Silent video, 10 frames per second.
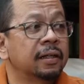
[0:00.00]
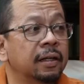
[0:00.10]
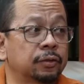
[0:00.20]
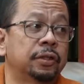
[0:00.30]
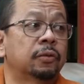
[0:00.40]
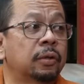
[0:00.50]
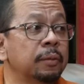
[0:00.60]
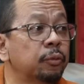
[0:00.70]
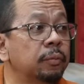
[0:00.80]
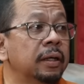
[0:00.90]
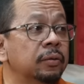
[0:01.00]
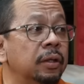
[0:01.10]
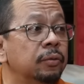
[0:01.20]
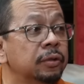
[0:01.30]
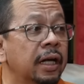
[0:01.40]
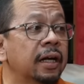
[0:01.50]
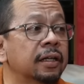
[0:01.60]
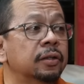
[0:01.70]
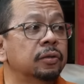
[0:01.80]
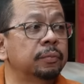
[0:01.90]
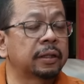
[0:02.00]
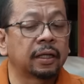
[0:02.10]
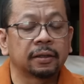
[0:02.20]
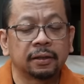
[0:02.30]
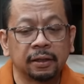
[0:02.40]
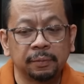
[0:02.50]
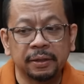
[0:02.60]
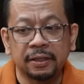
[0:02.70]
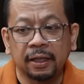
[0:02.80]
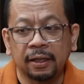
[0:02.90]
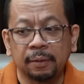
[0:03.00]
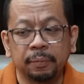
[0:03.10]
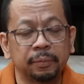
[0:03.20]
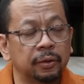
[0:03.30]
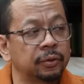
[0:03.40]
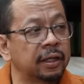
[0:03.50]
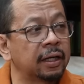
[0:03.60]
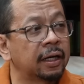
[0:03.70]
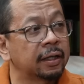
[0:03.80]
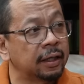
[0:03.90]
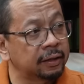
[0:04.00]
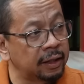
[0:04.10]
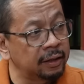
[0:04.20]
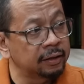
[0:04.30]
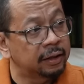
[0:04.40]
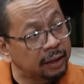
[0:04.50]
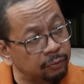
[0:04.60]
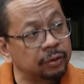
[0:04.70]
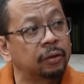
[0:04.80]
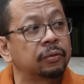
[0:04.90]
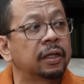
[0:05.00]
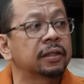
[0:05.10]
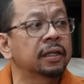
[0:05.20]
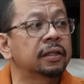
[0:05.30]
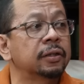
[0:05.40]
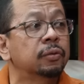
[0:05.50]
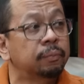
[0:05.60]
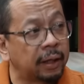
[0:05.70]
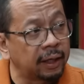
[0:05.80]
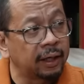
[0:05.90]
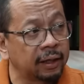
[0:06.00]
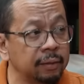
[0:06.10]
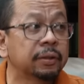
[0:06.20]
Harus dilakukan perubahan undang-undang. Itu yeah, berarti yeah. bicara pemilu yang akan datang dan undang-undangnya diubah. yeah. Kan